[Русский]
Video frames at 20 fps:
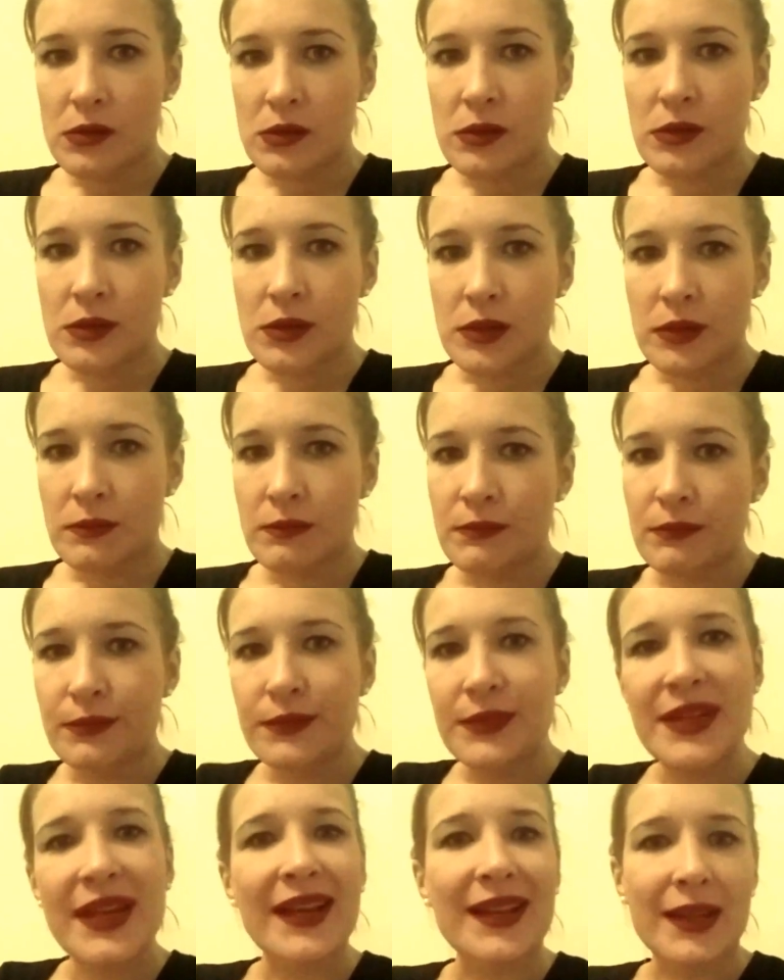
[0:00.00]
э,
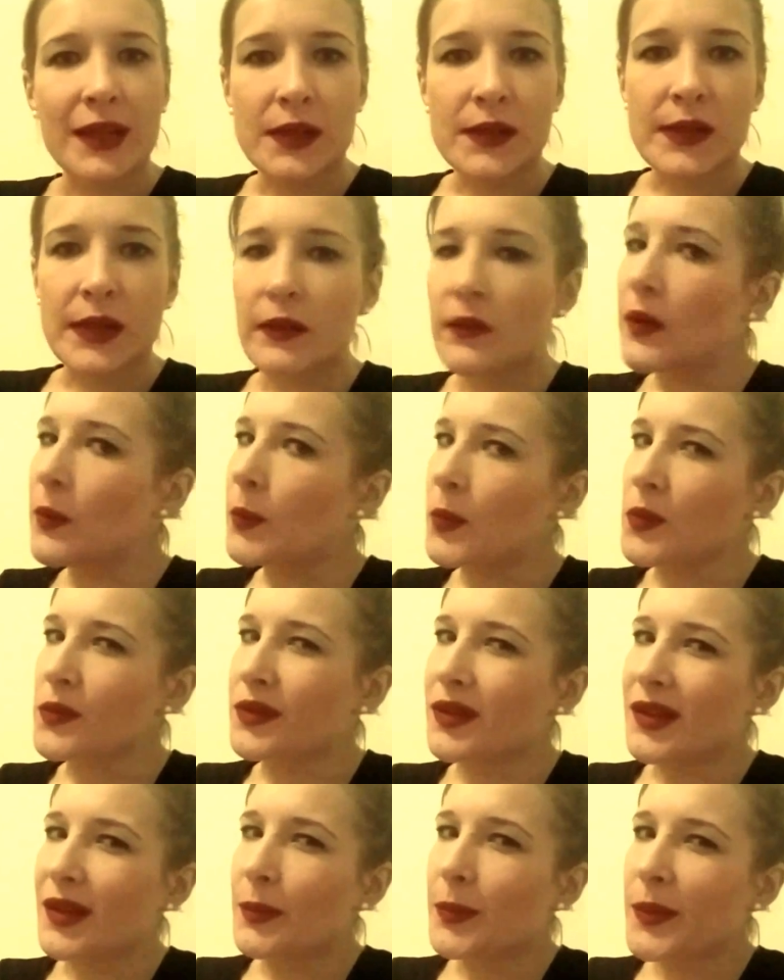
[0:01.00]
некоторые слова
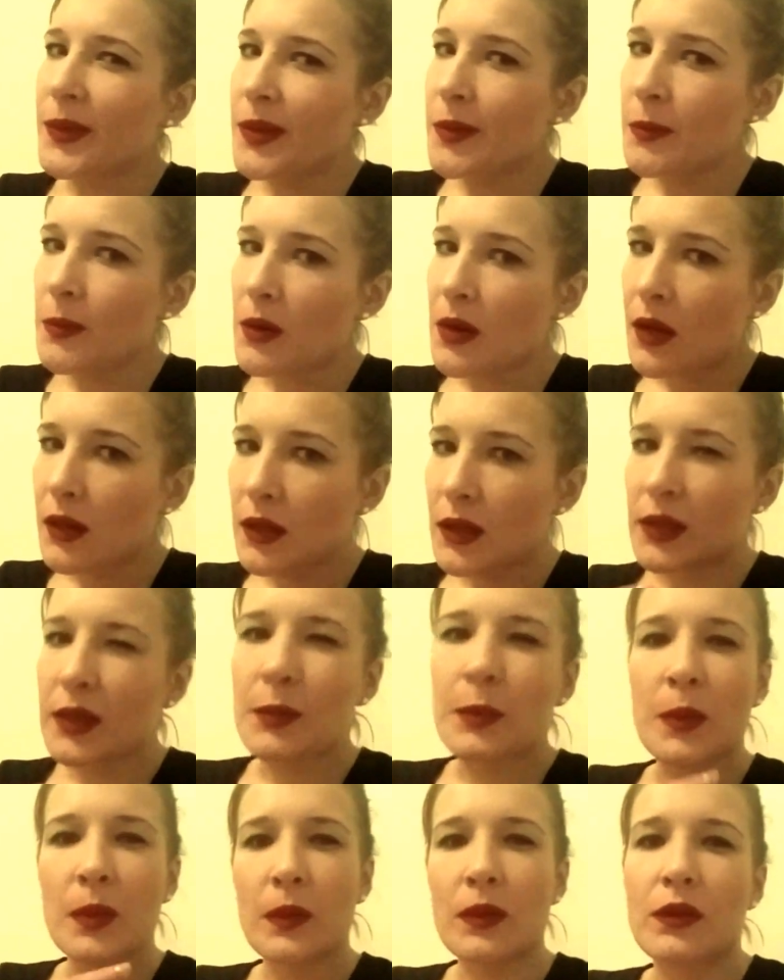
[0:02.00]
просто не понимала. Это
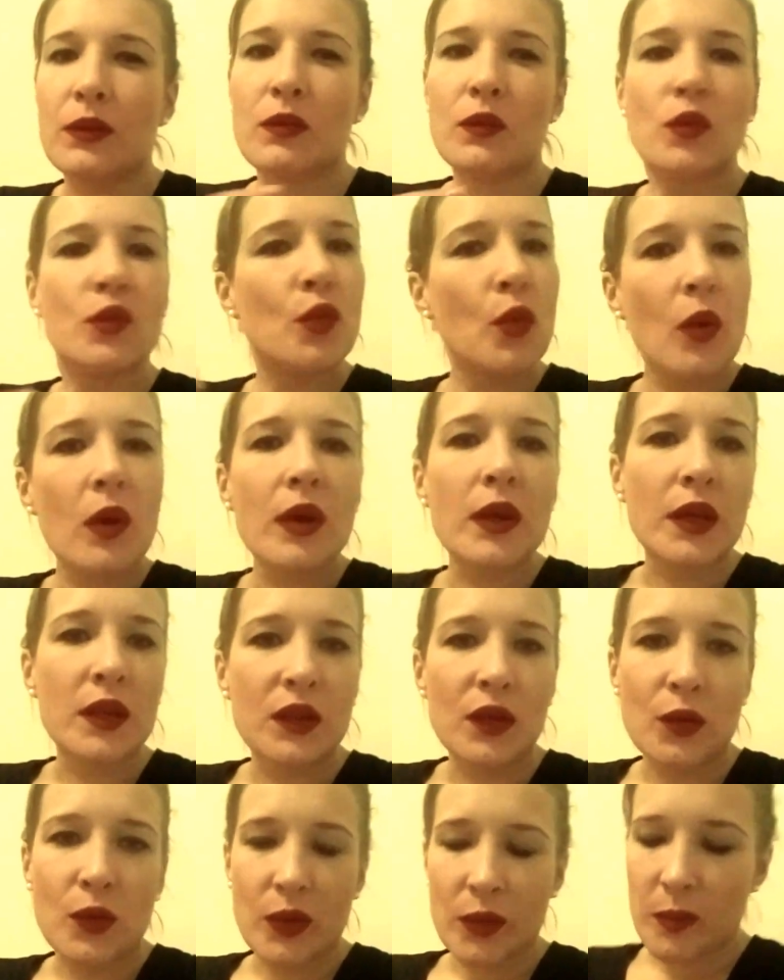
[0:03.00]
был долгий
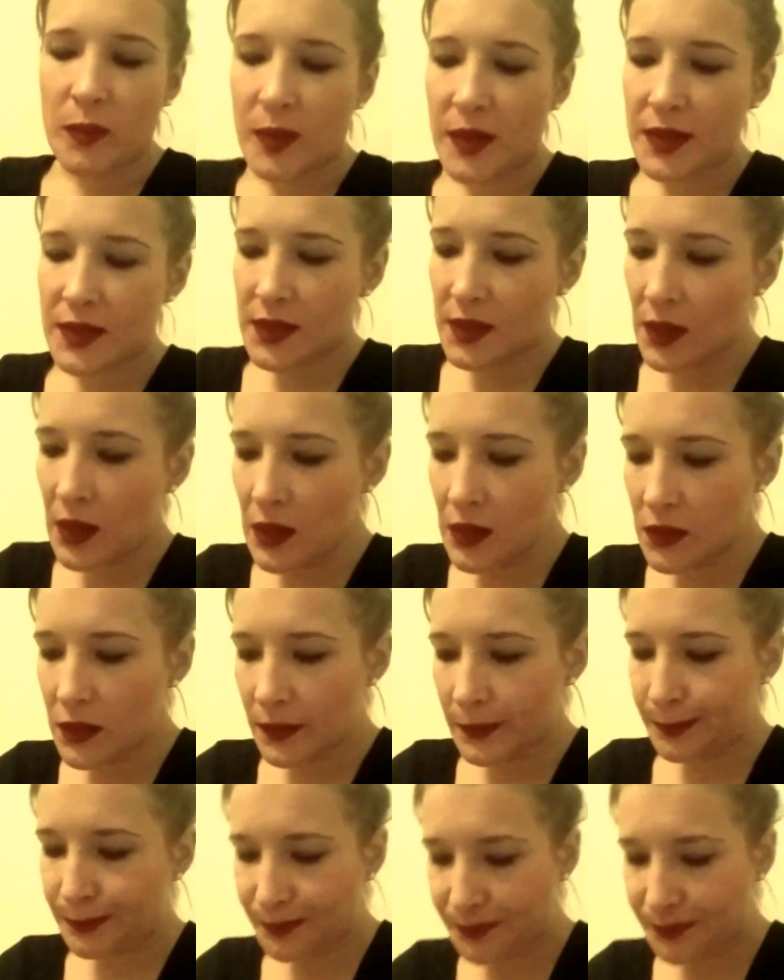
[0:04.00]
такой процесс.